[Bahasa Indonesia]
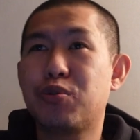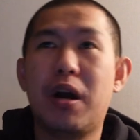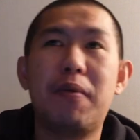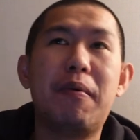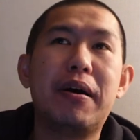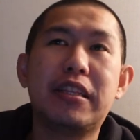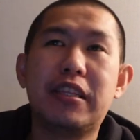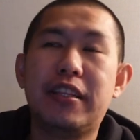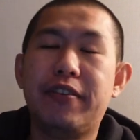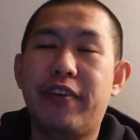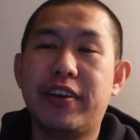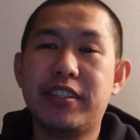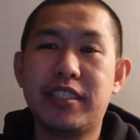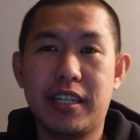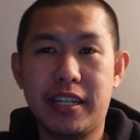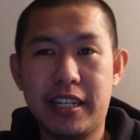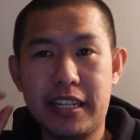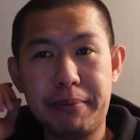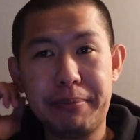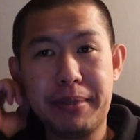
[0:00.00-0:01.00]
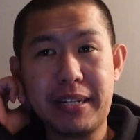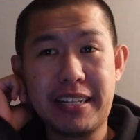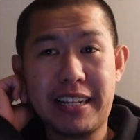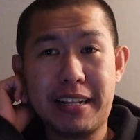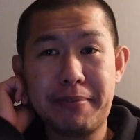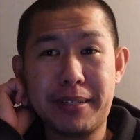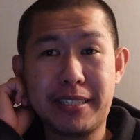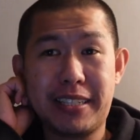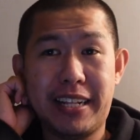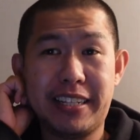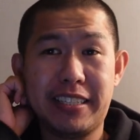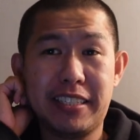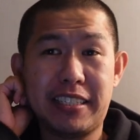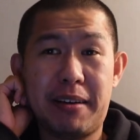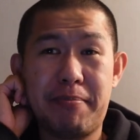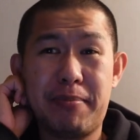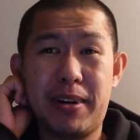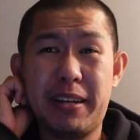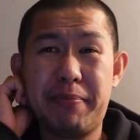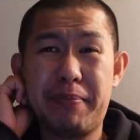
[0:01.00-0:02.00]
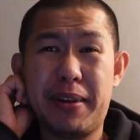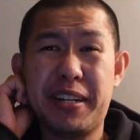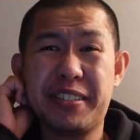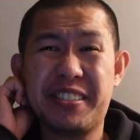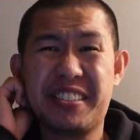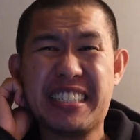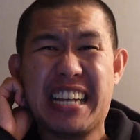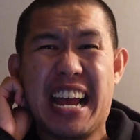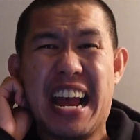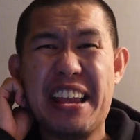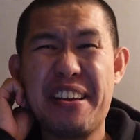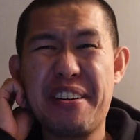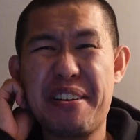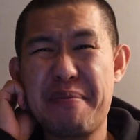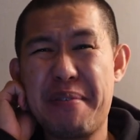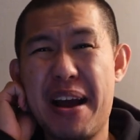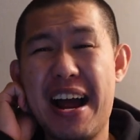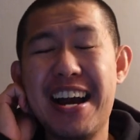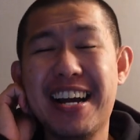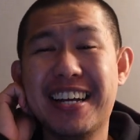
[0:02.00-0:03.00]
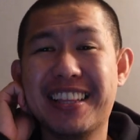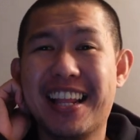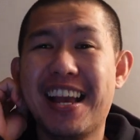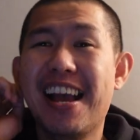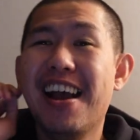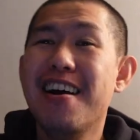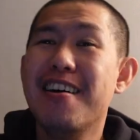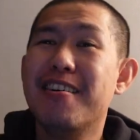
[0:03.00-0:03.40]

suka banget defense dia tapi ternyata pas lihat di Summer League mainnya sayur banget.